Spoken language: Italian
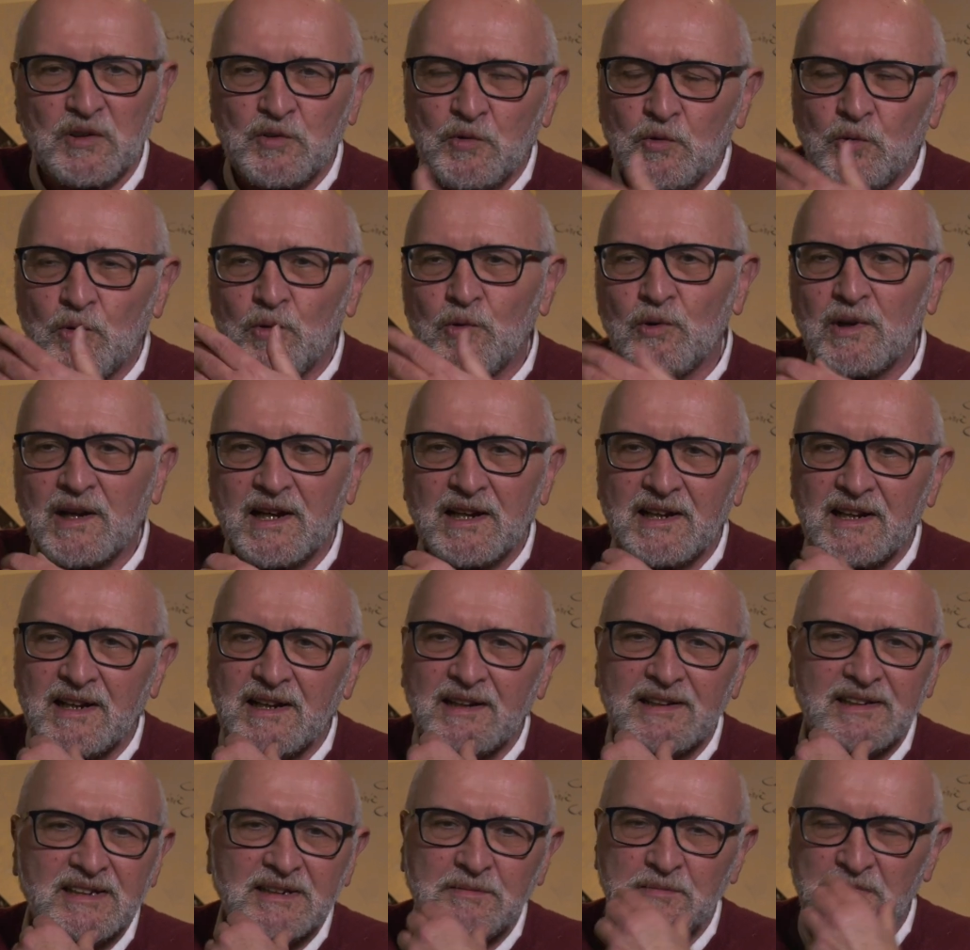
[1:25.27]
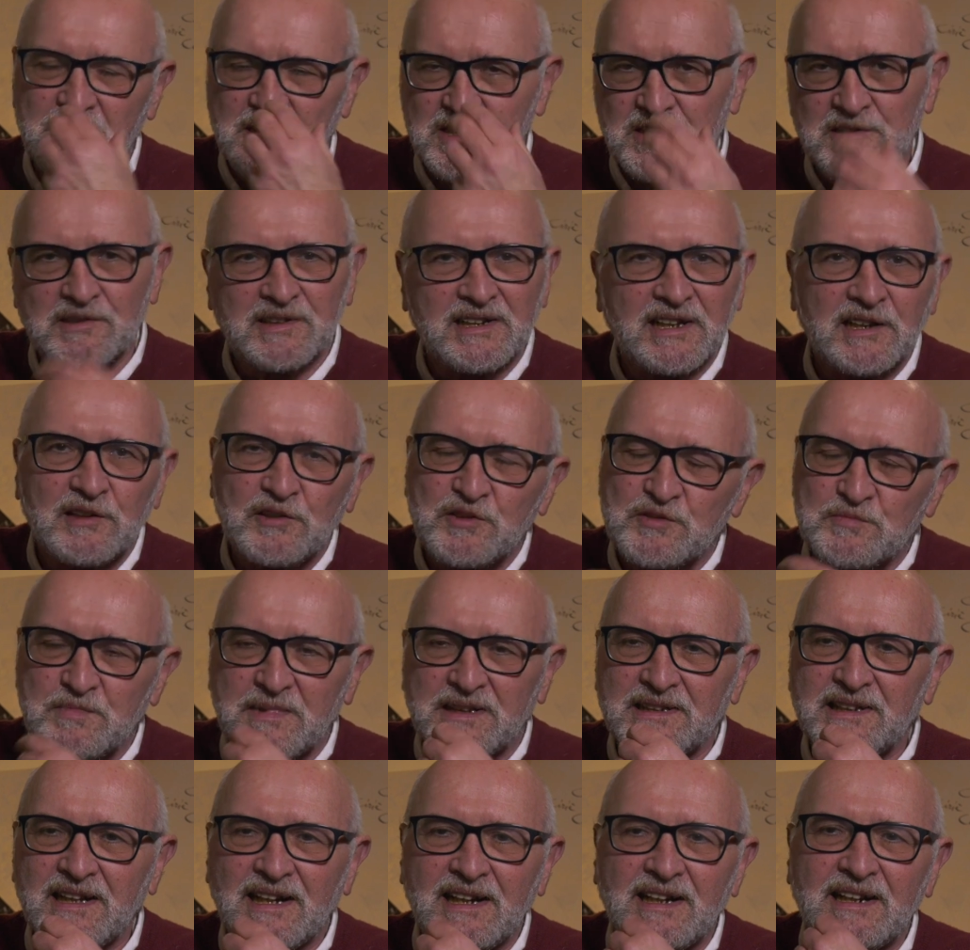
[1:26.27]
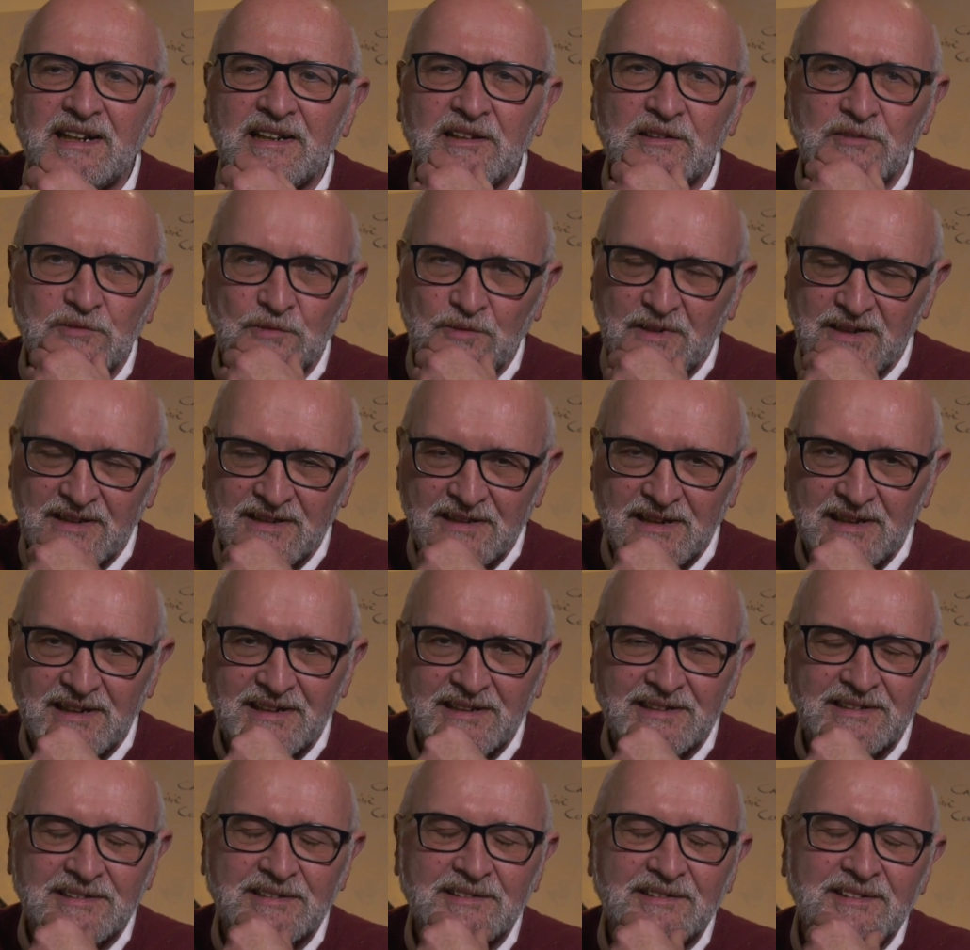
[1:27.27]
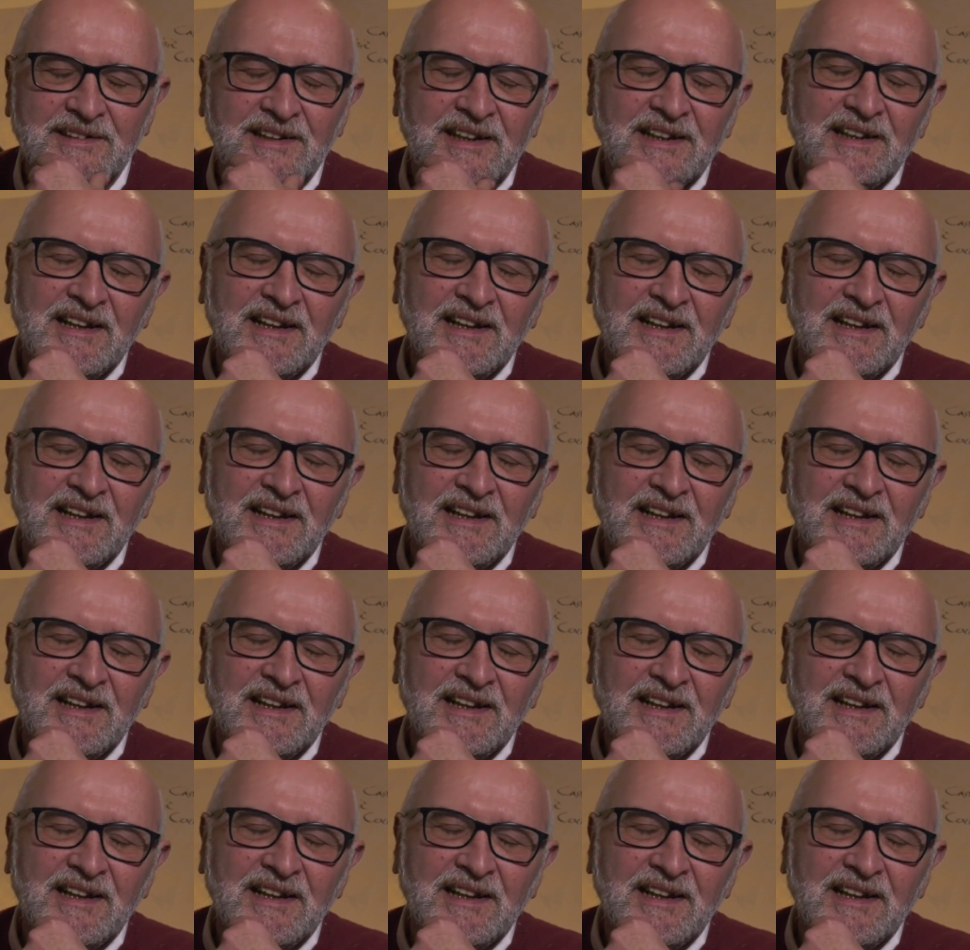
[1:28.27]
cure, di missione dell'ospedale o quant'altro.